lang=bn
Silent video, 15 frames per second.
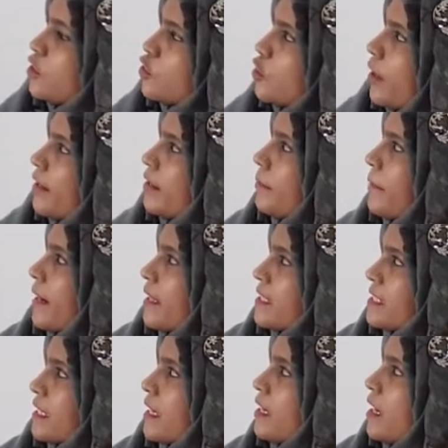ছয় নাম্বার
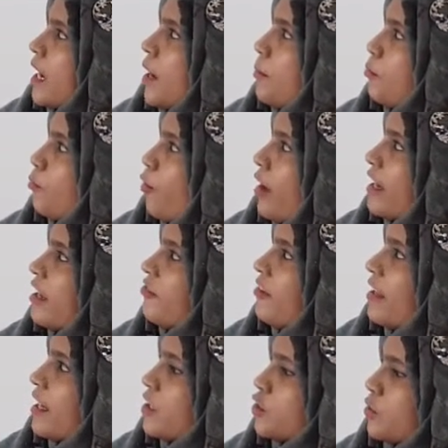আছে ময়লা
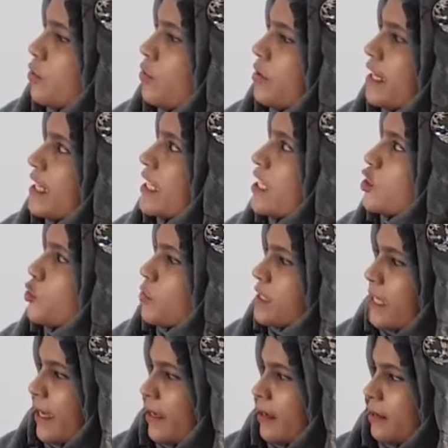ফেলার জন্য নির্দিষ্ট
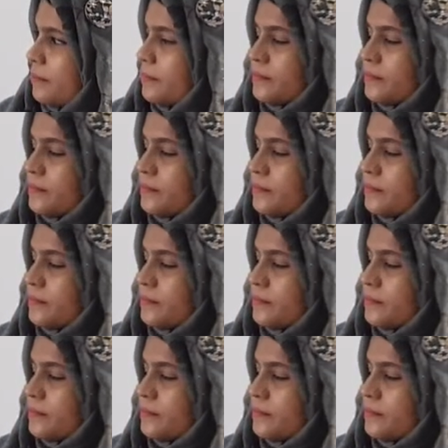জায়গা